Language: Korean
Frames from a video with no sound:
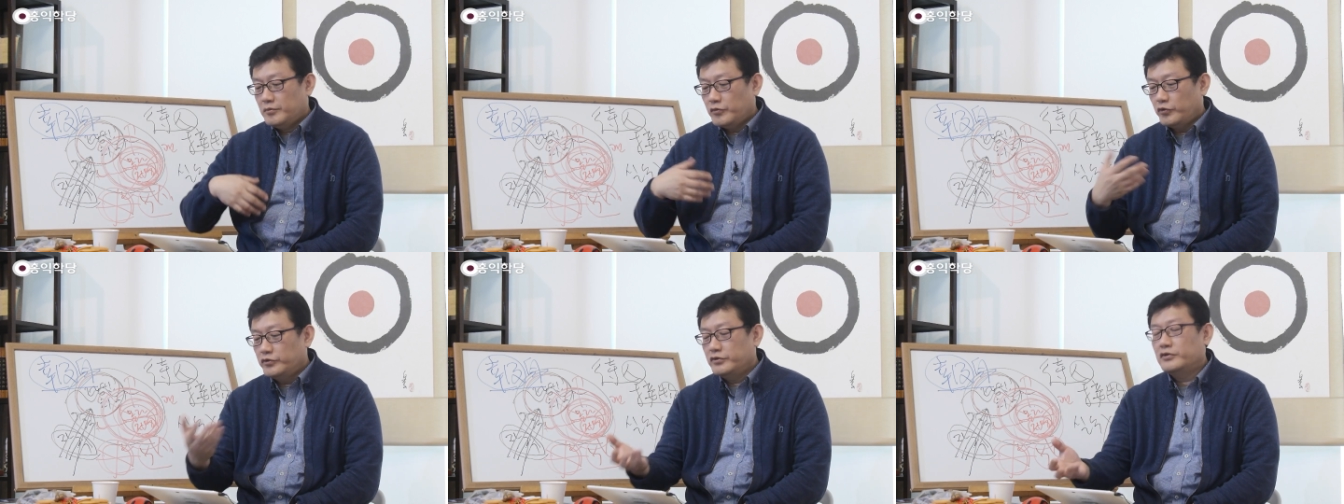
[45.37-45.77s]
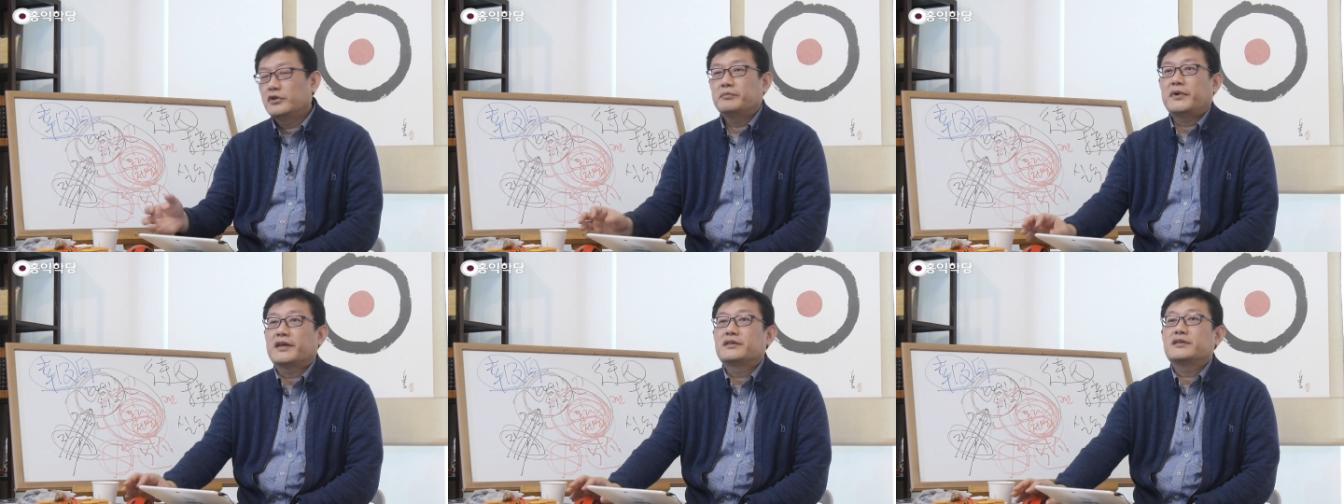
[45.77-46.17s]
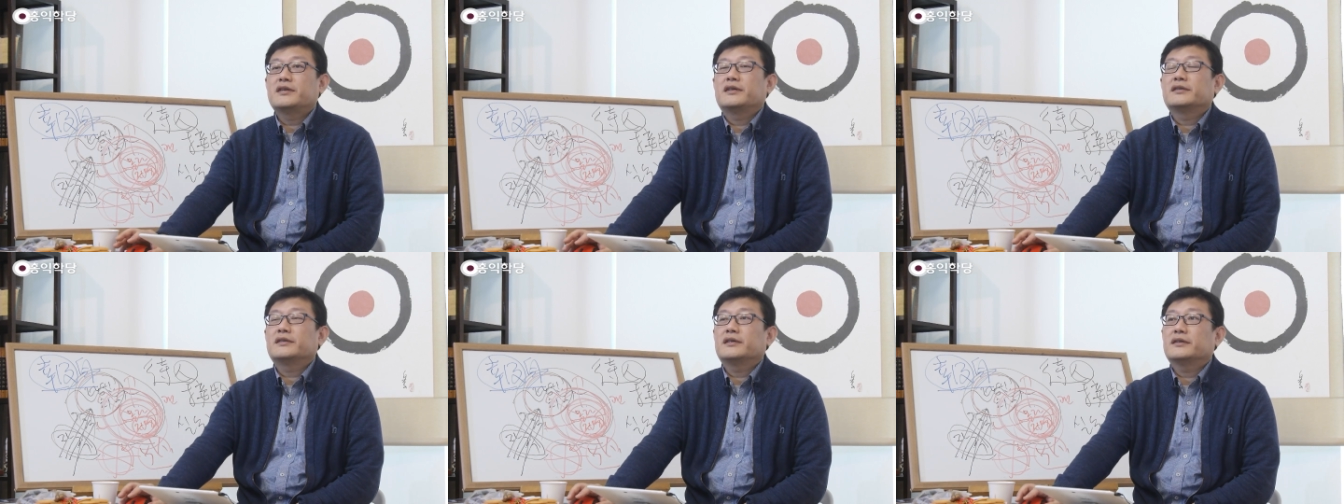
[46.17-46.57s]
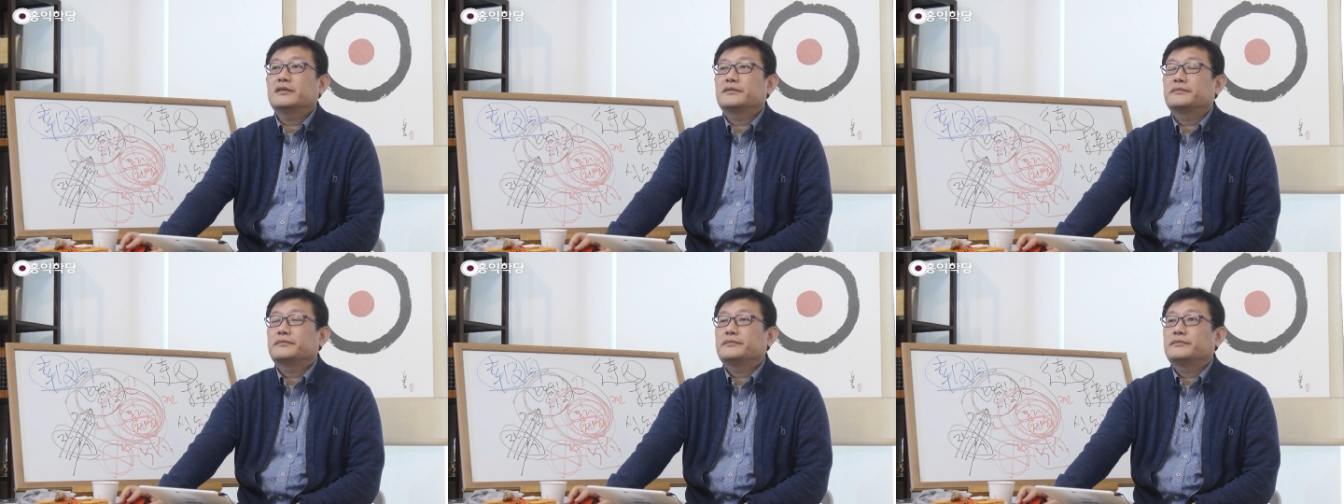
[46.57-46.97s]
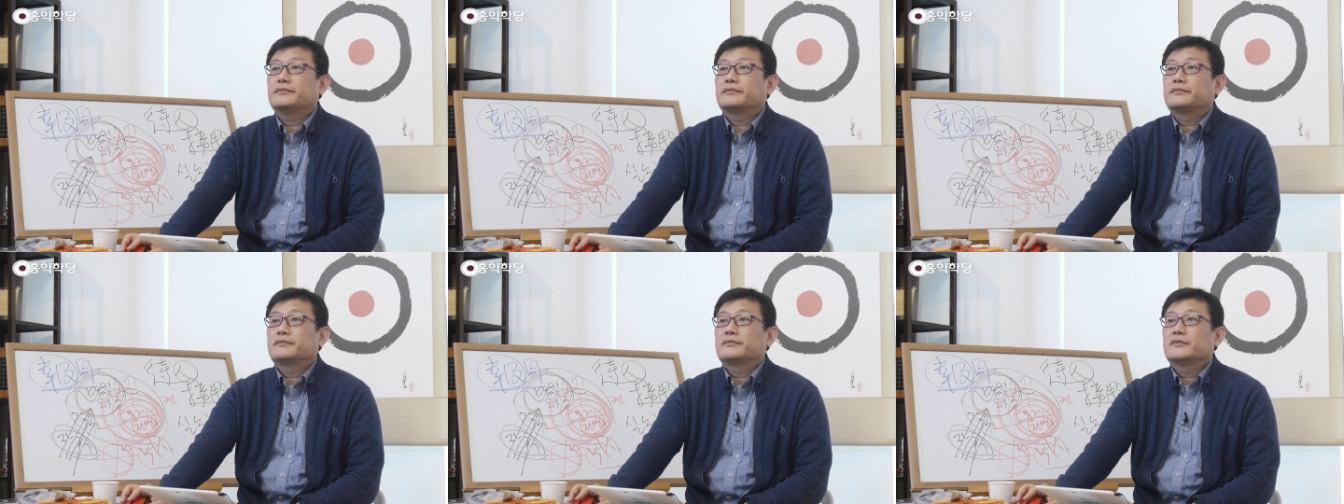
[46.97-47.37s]
모든 걸 바쳐야 돼.
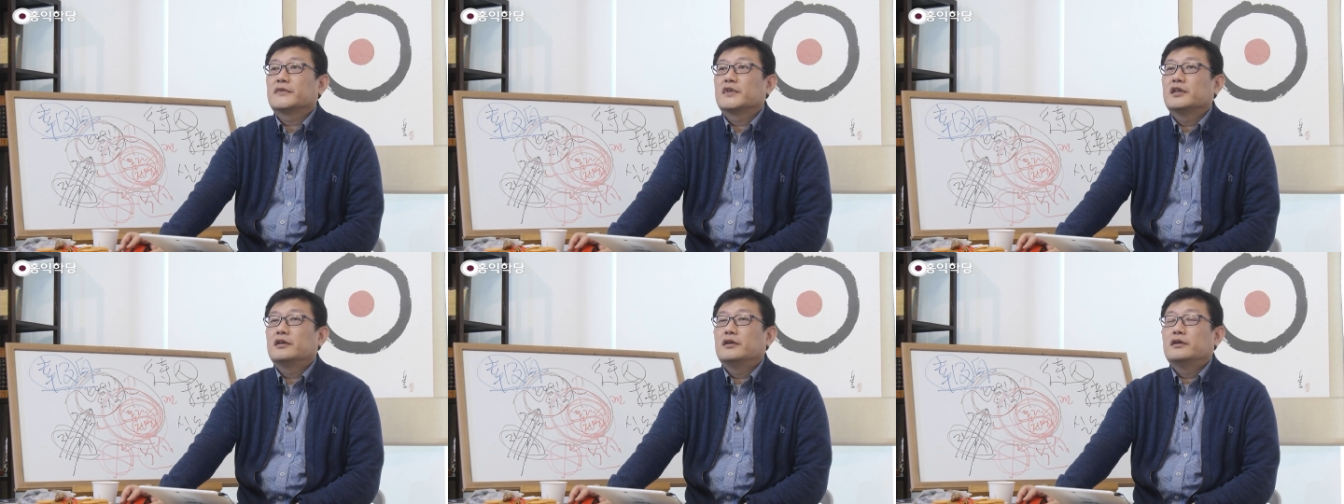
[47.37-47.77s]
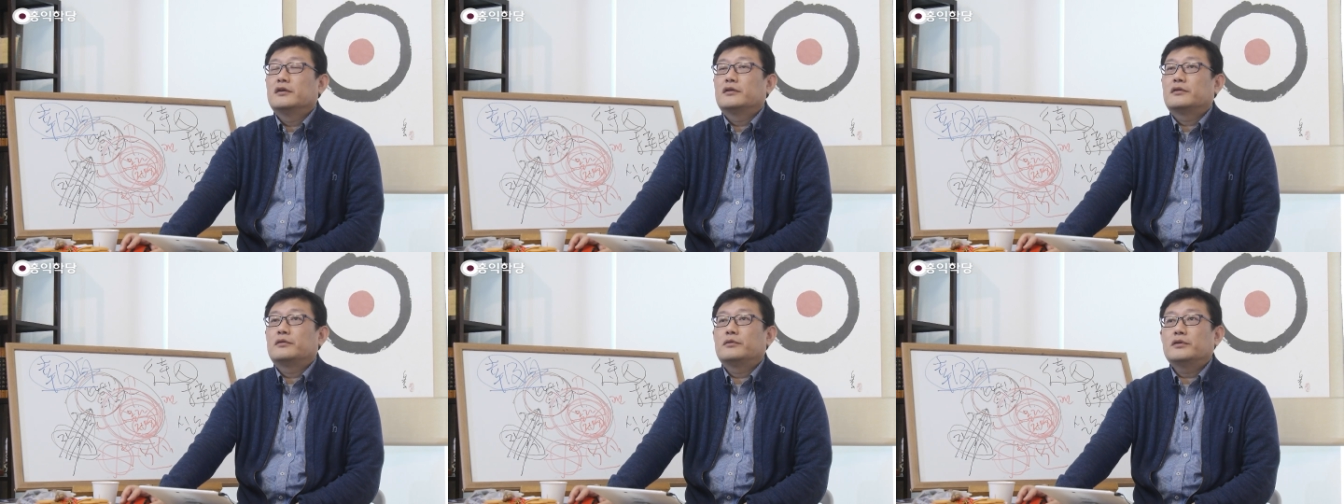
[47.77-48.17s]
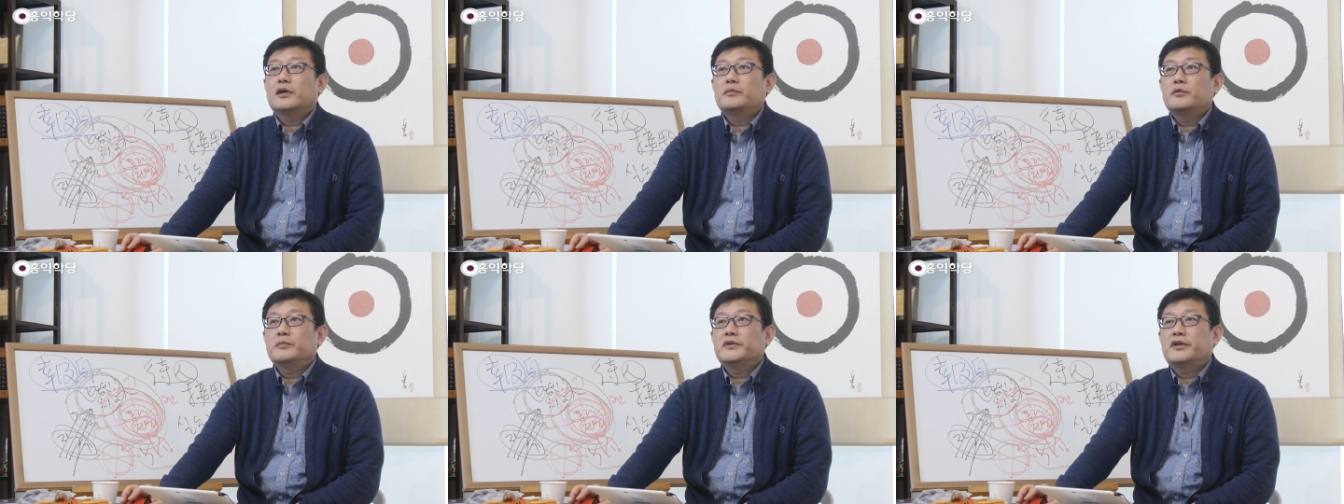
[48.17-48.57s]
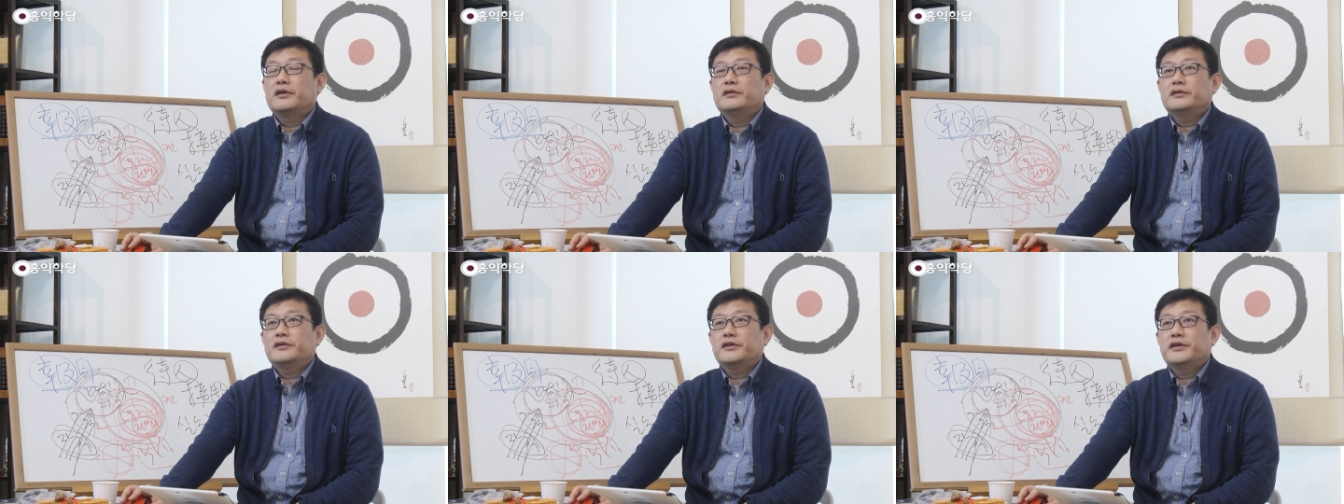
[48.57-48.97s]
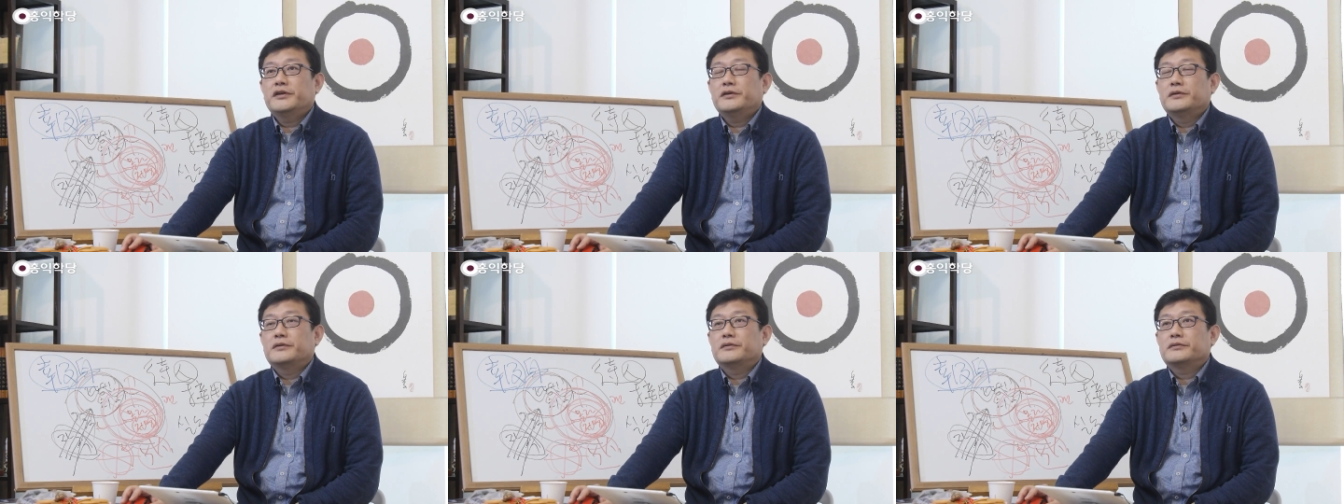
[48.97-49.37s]
그러다 보면 되는
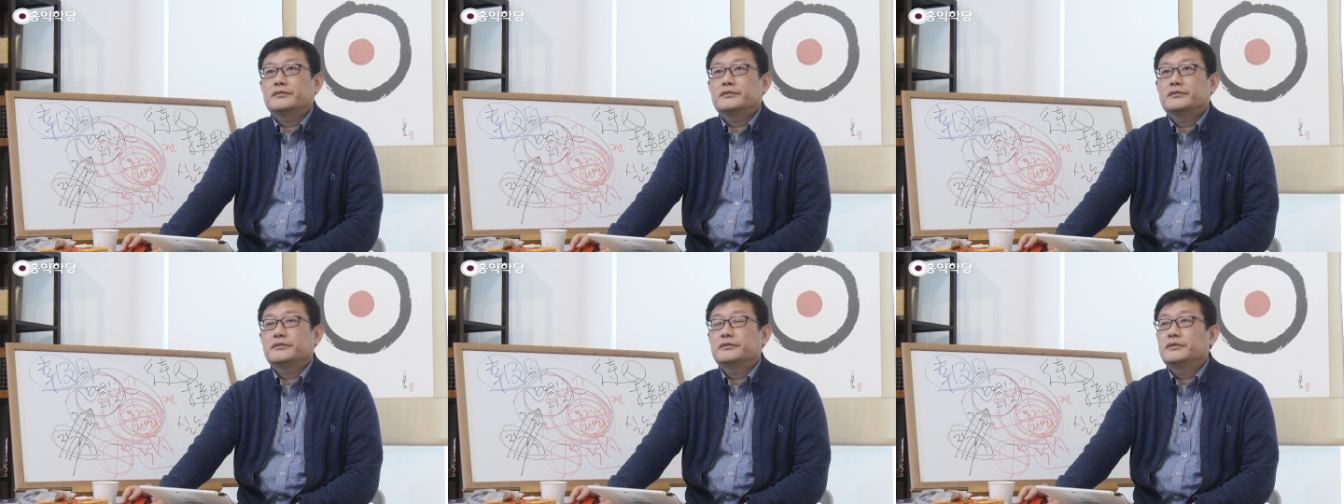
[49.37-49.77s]
거예요.